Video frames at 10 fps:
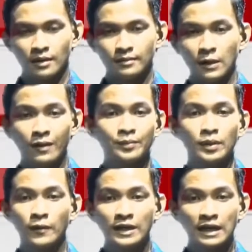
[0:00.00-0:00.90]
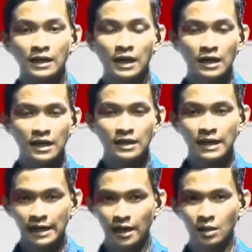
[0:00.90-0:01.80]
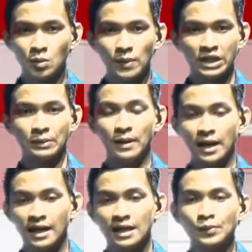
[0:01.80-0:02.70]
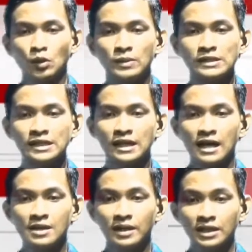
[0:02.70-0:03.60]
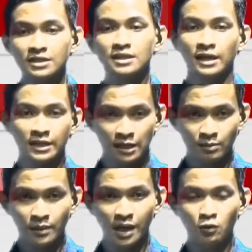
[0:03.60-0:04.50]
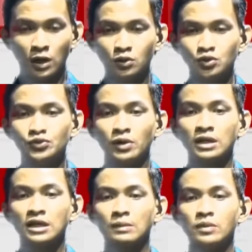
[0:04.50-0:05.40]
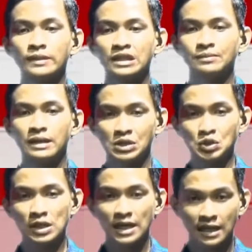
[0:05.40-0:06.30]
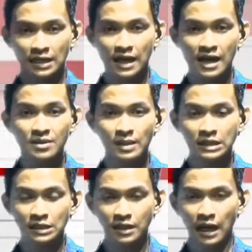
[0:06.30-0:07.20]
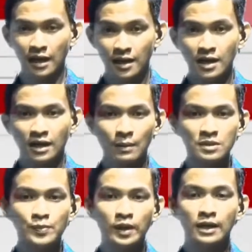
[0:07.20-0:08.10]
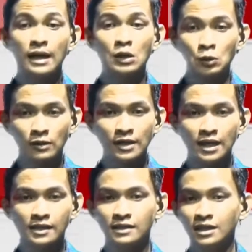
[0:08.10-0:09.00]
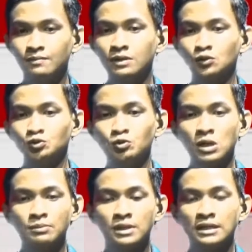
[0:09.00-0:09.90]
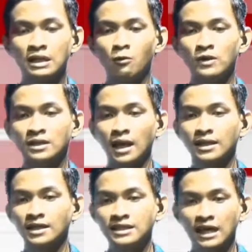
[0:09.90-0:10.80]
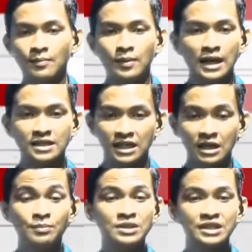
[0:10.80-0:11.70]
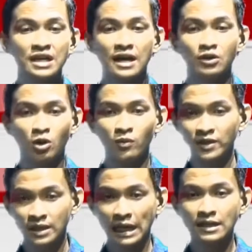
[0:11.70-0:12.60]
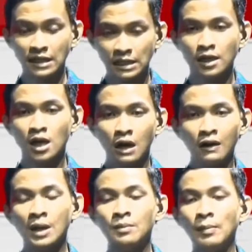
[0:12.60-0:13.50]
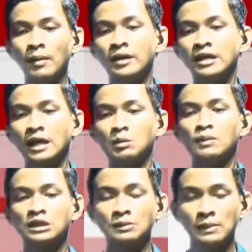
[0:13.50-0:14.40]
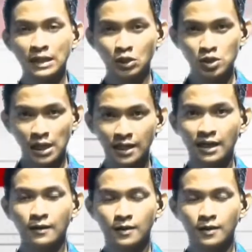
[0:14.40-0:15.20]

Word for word: Dewan Perwakilan Rakyat Daerah Kabupaten Balangan Provinsi Kalimantan Selatan melakukan kunjungan ke Kabupaten Barito Selatan, Kalimantan Tengah. Kamis pekan lalu, kegiatan ini bertujuan mengetahui tata cara pelaksanaan pencegahan COVID-19 oleh BPBD Kabupaten Barito Selatan.